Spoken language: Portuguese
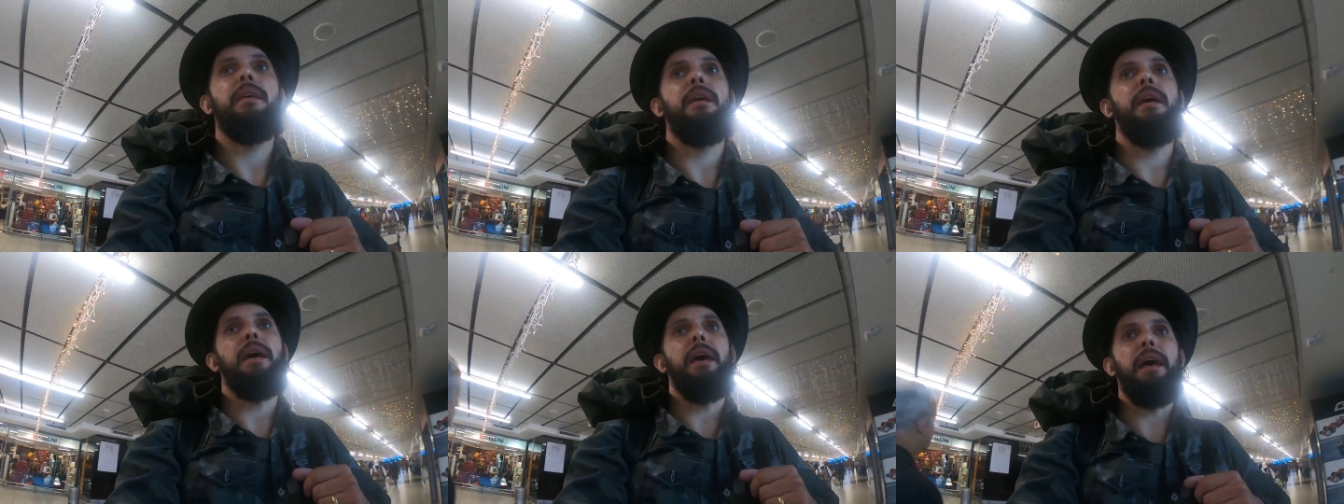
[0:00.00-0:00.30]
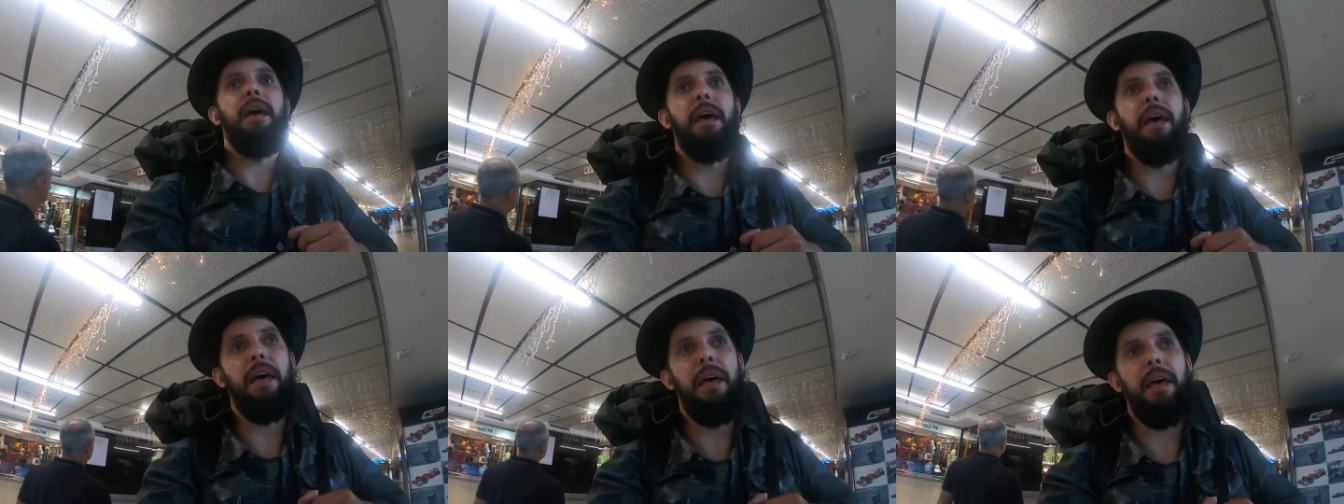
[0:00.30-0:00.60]

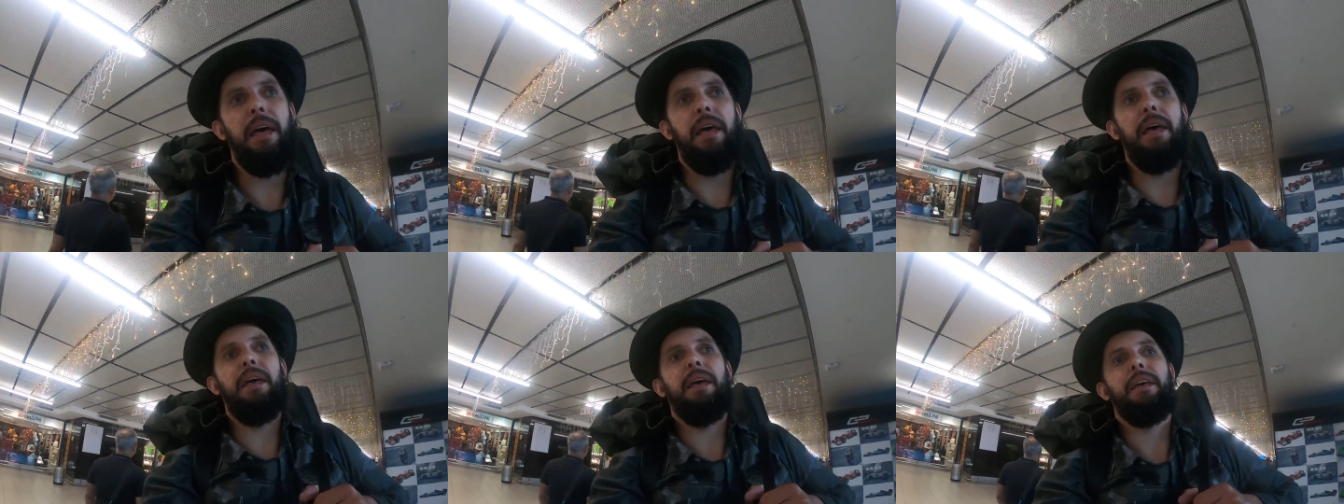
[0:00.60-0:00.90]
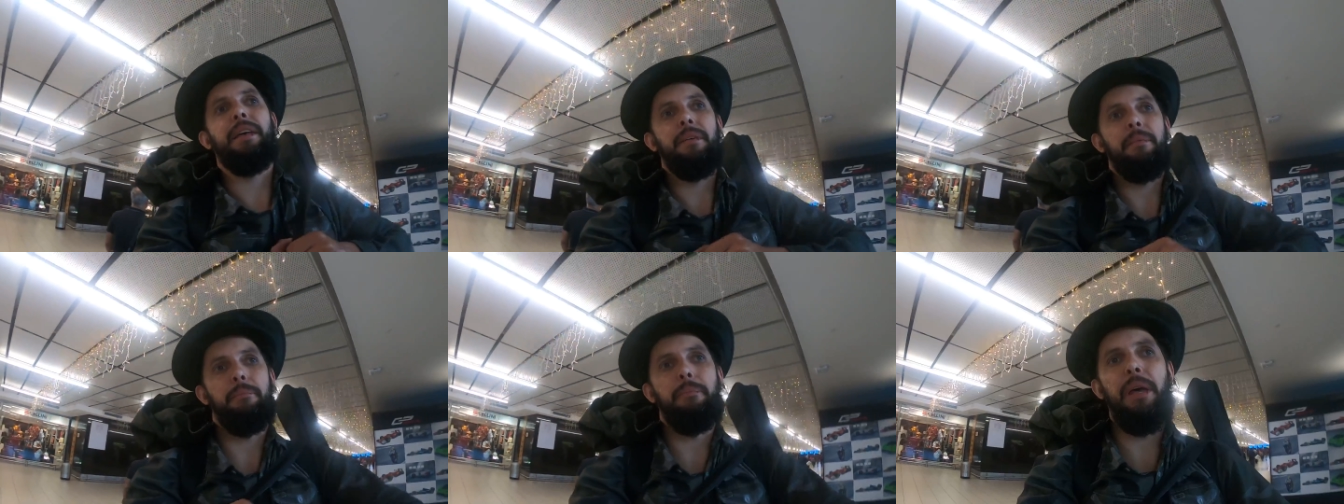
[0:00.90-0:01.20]
É,
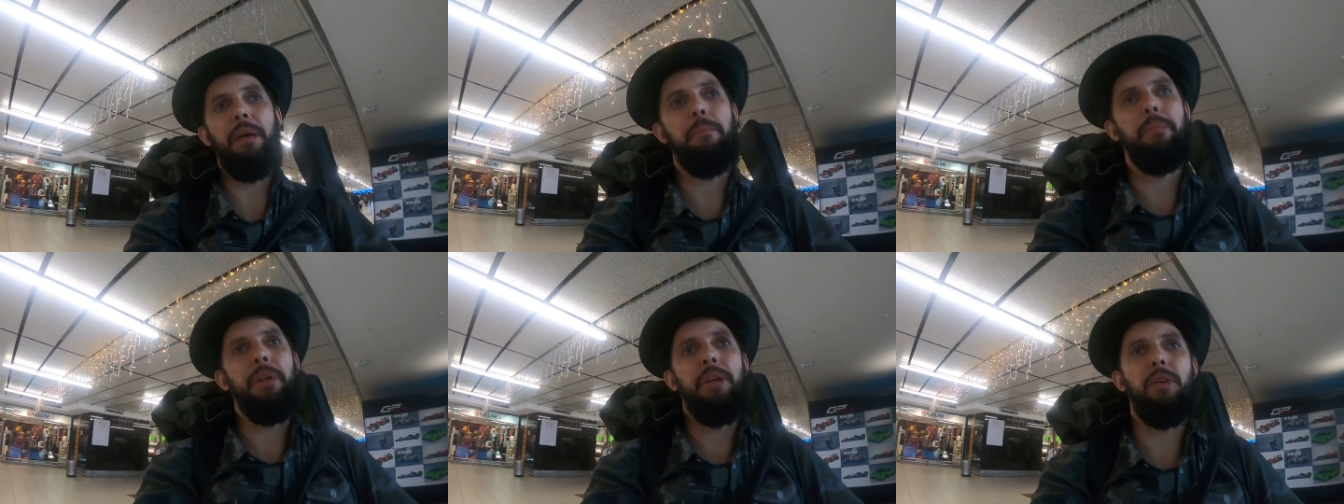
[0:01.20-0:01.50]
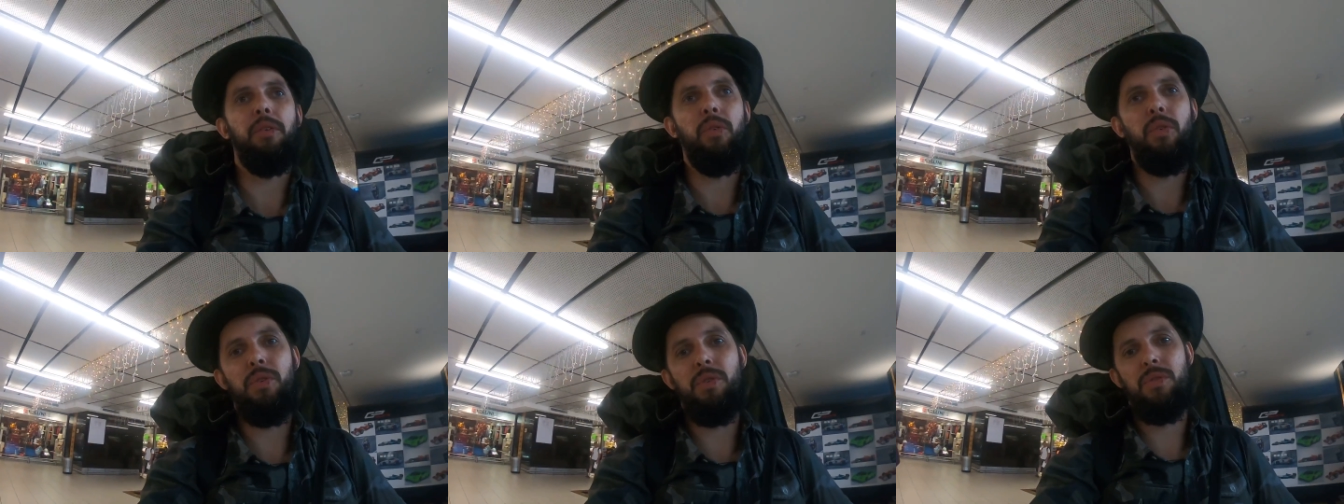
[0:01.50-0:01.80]
bem
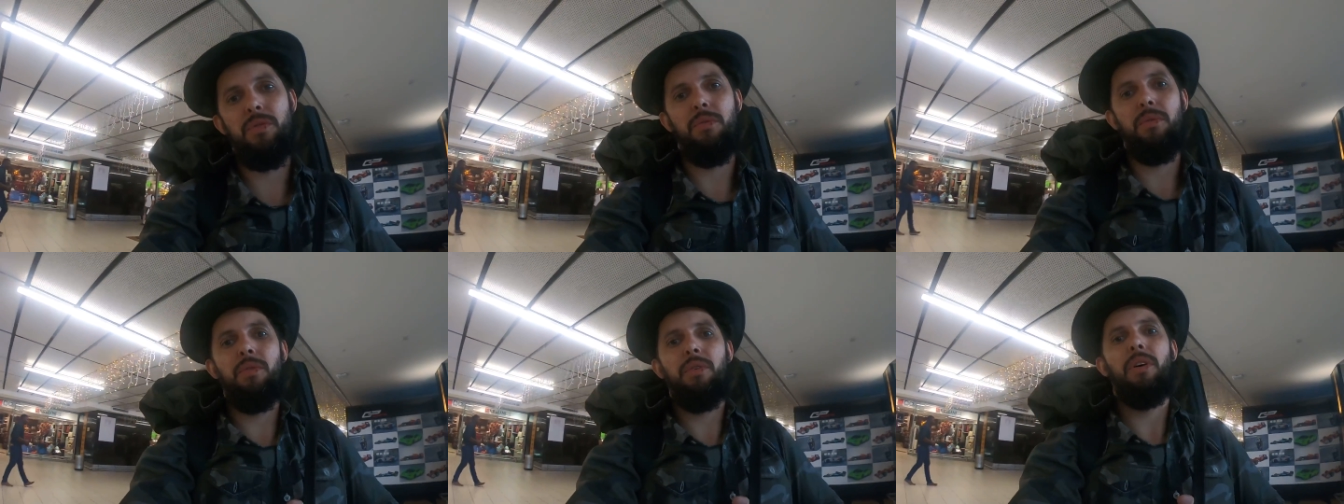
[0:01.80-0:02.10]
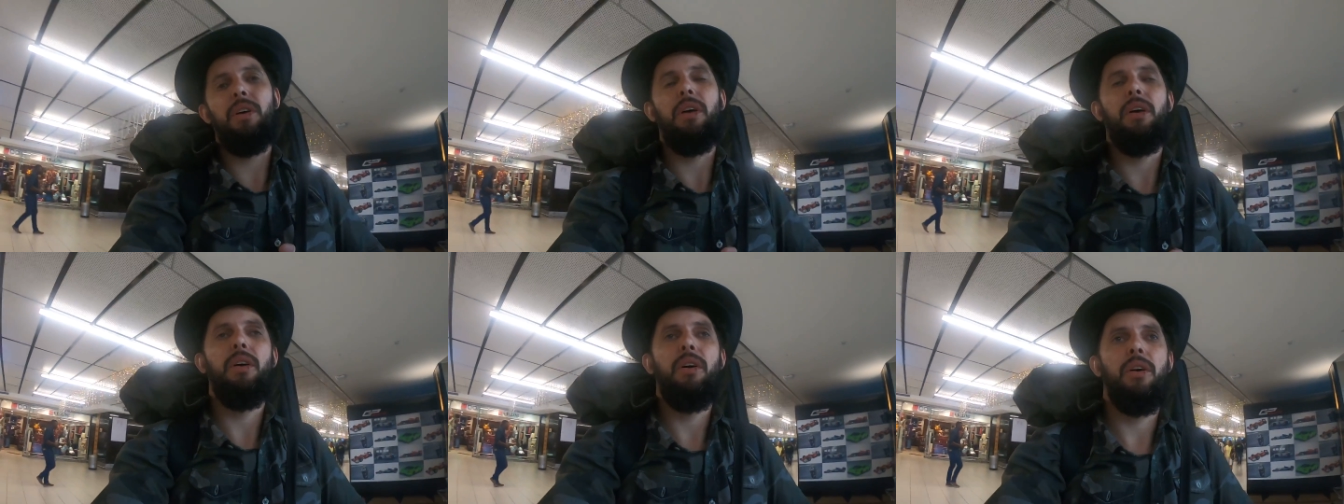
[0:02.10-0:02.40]
perigoso,
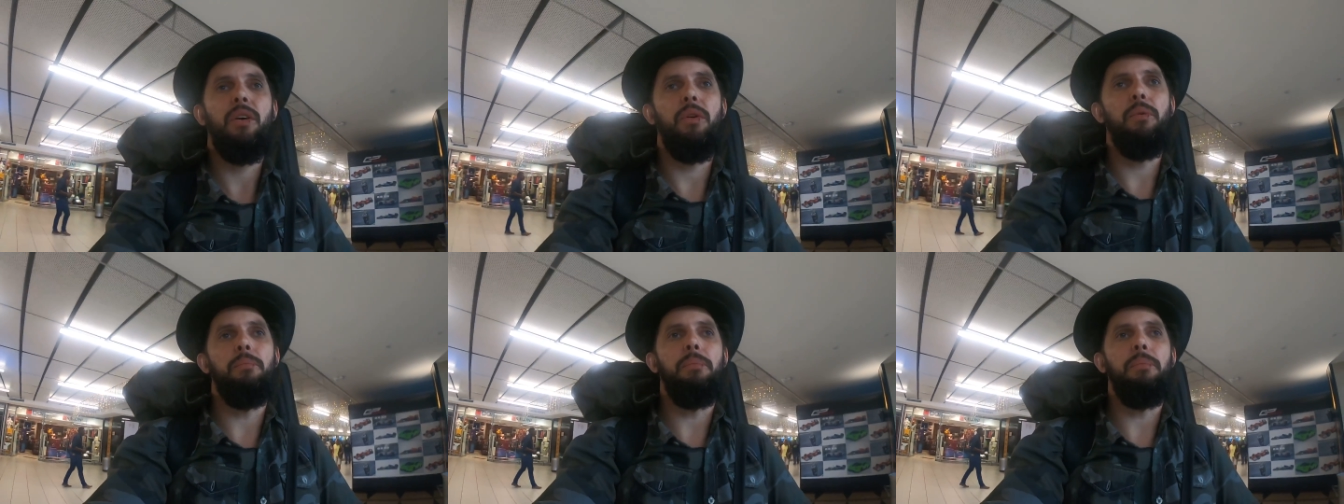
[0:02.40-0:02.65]
um,